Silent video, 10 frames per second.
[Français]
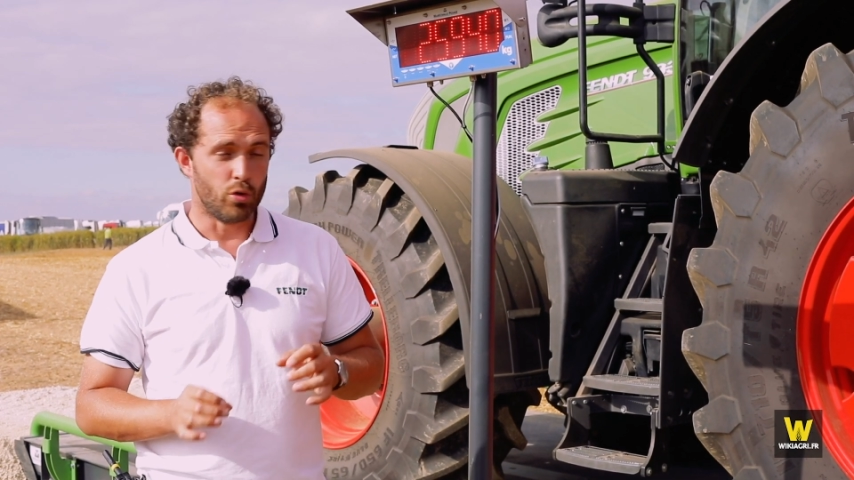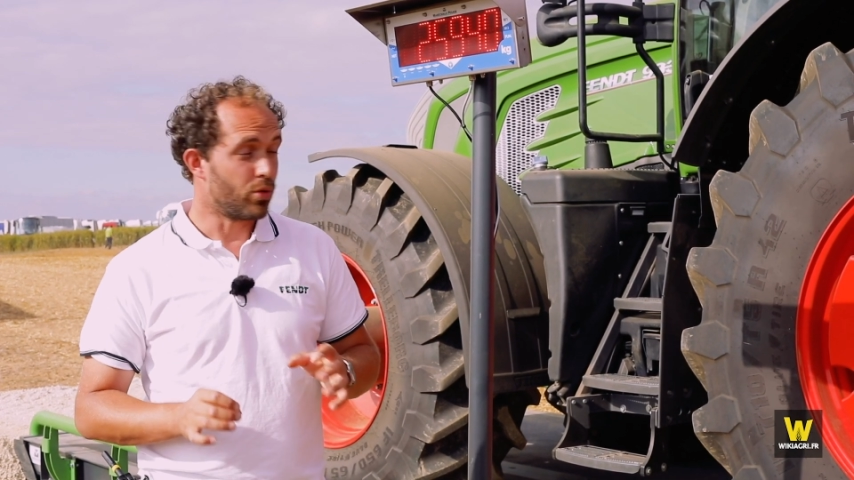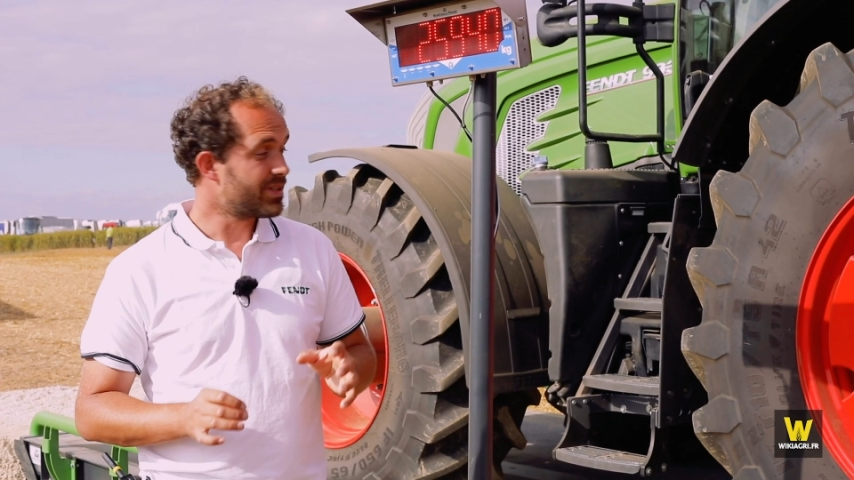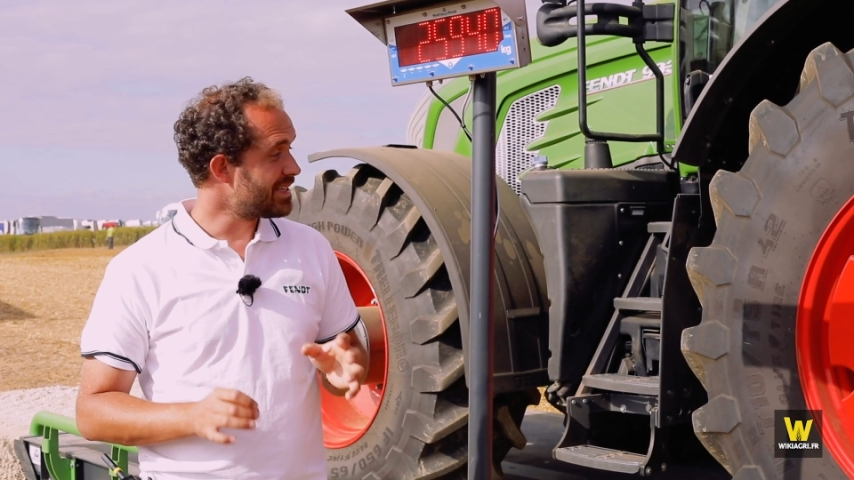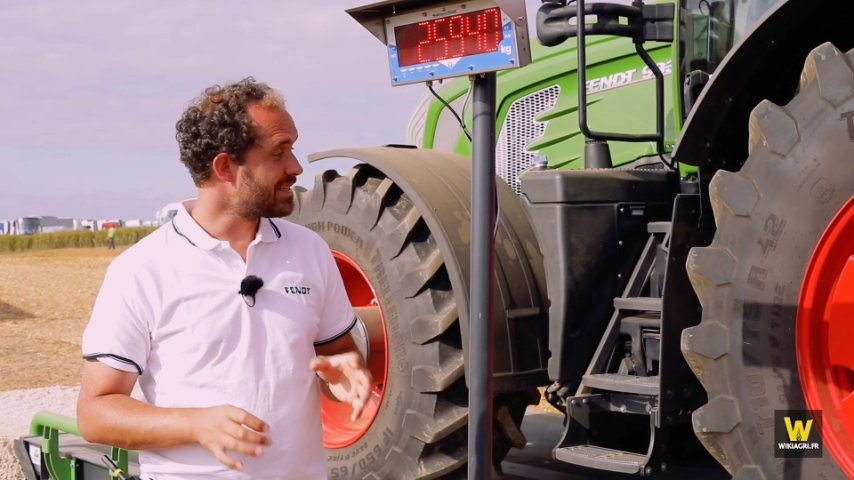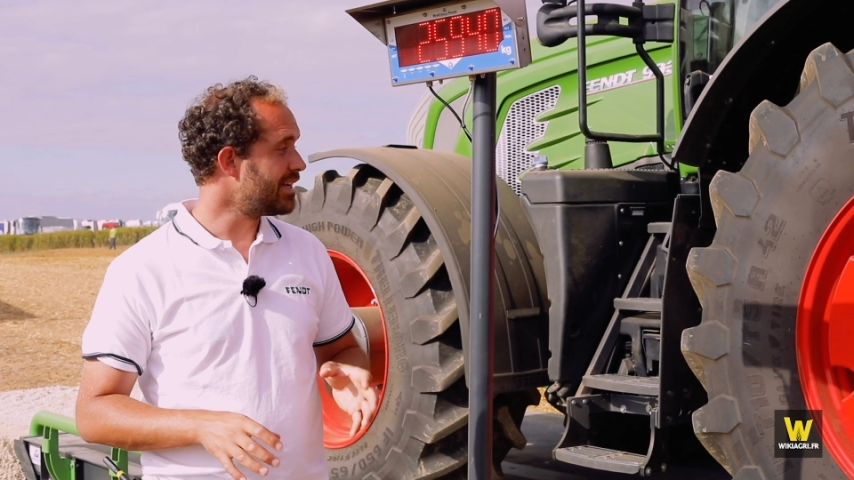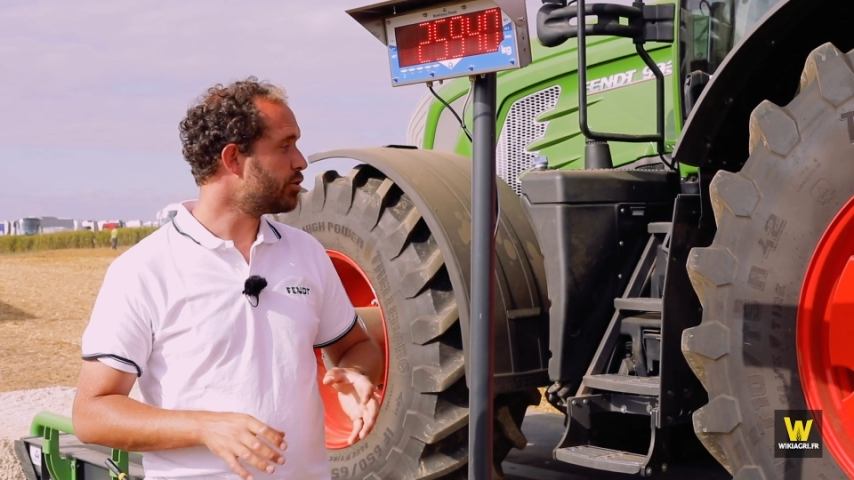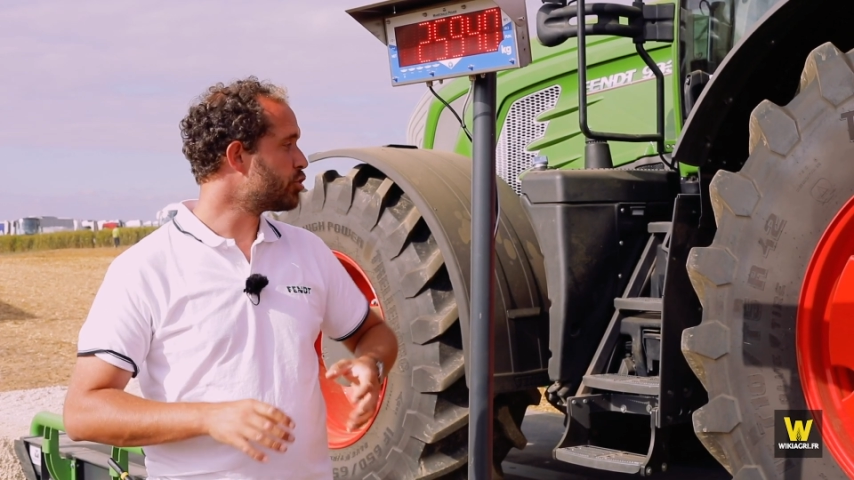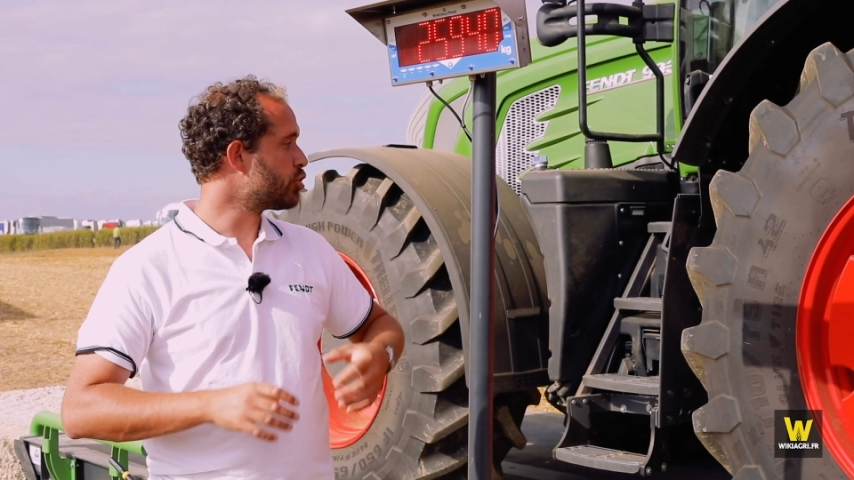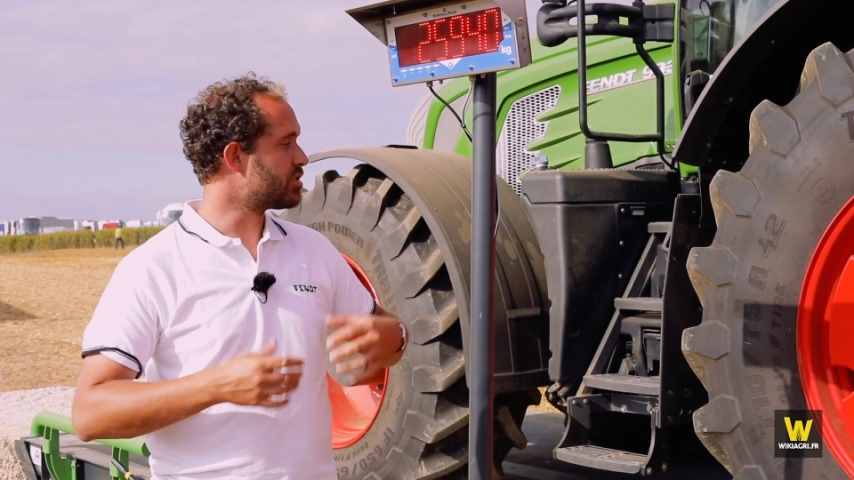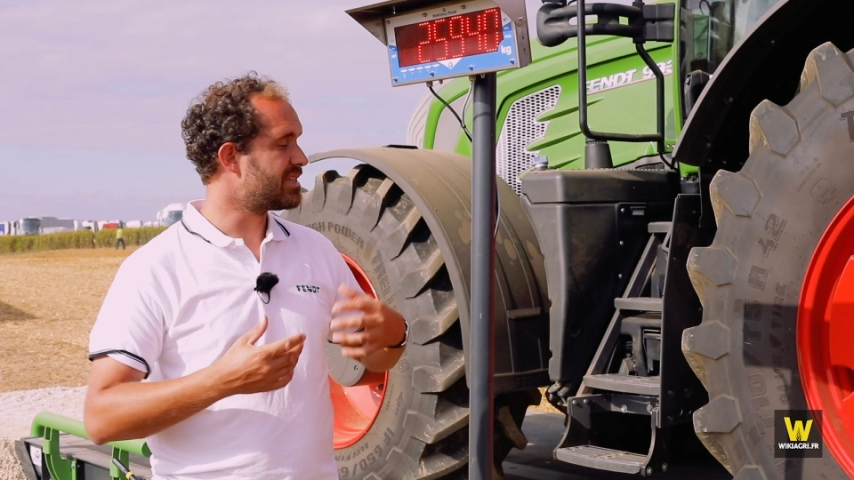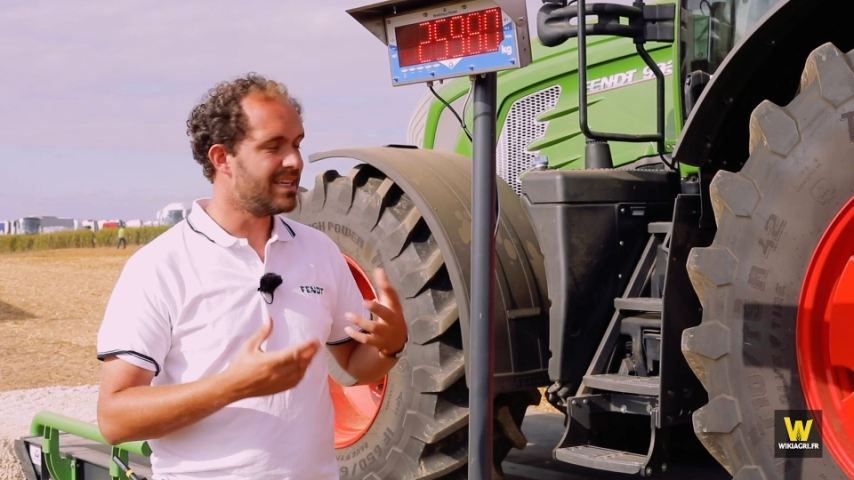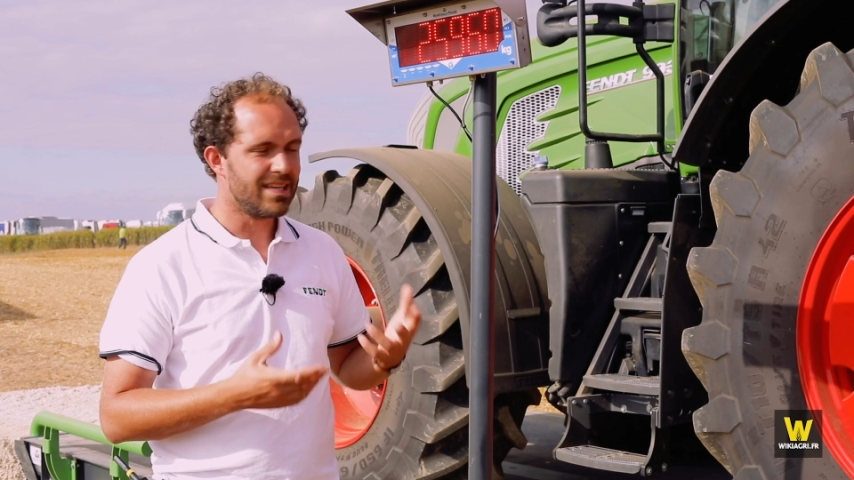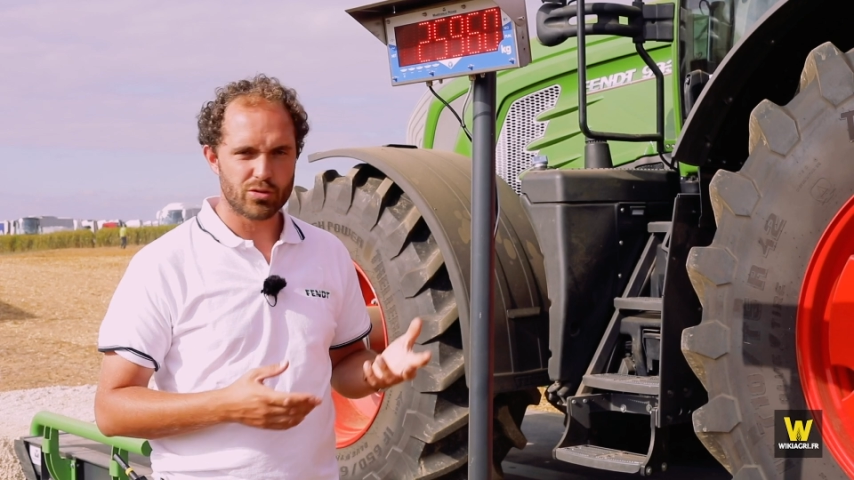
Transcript: Donc ça, c'est quelque chose qui